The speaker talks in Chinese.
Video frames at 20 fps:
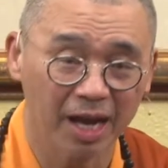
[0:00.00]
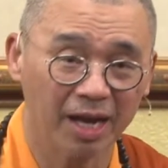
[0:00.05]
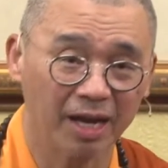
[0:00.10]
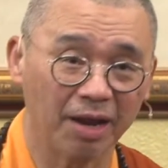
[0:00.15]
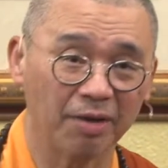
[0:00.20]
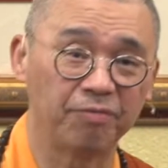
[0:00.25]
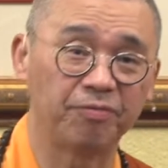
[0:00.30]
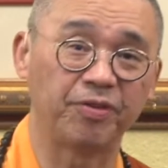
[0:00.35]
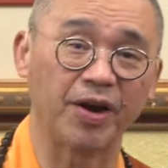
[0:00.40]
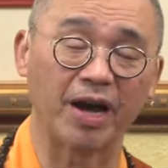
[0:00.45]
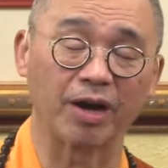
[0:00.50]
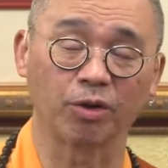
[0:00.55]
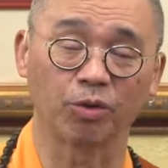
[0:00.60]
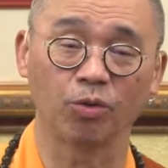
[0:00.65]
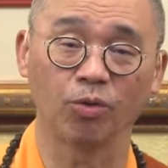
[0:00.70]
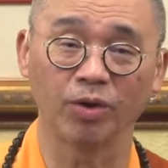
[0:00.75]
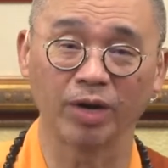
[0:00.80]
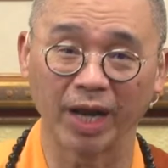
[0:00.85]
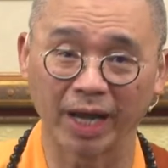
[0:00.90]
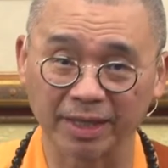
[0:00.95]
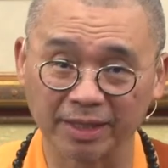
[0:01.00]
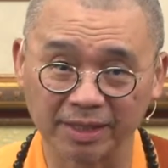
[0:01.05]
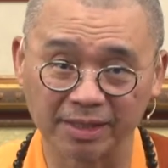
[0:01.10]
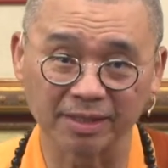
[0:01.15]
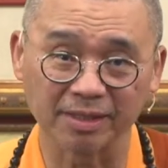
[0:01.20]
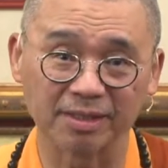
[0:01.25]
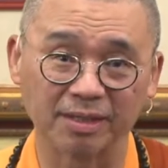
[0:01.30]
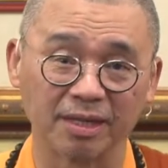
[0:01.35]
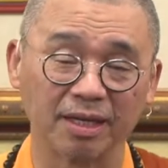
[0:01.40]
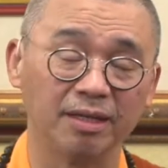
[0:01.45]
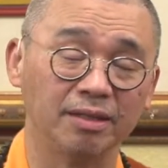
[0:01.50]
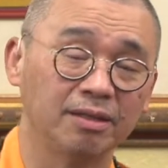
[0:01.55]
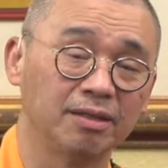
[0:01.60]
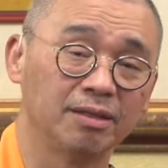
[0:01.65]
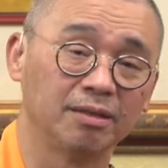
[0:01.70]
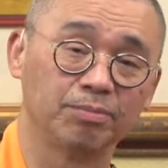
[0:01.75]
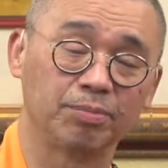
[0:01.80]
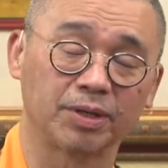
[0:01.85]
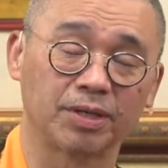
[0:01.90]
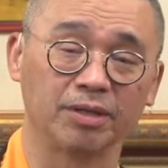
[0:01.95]
来反过来自称
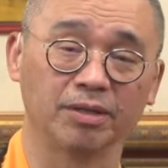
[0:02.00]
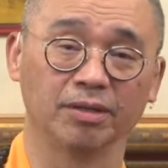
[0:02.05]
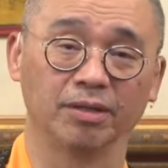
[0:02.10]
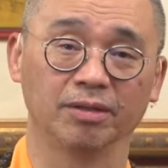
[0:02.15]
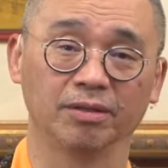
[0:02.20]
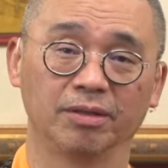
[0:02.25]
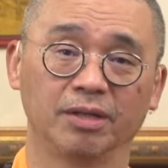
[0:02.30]
呢？不可能。